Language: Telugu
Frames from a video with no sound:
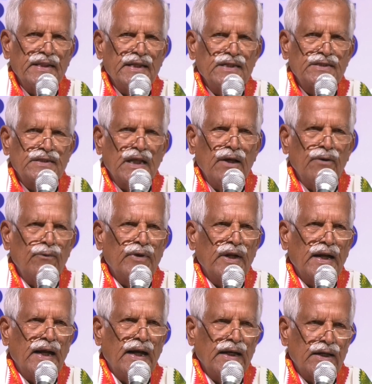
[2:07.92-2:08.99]
మందేస్తే ఉన్న
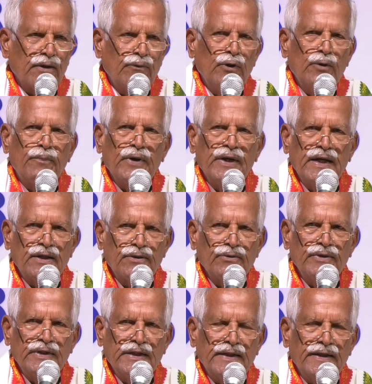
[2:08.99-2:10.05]
నాలిక ఊడిపోయినట్టు
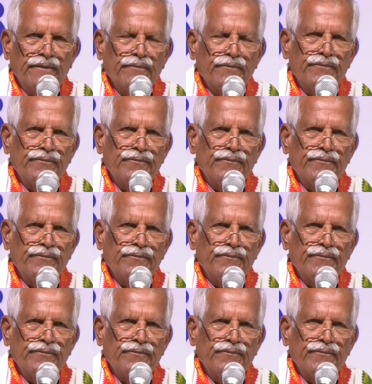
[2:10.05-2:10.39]
ఉంది ఇది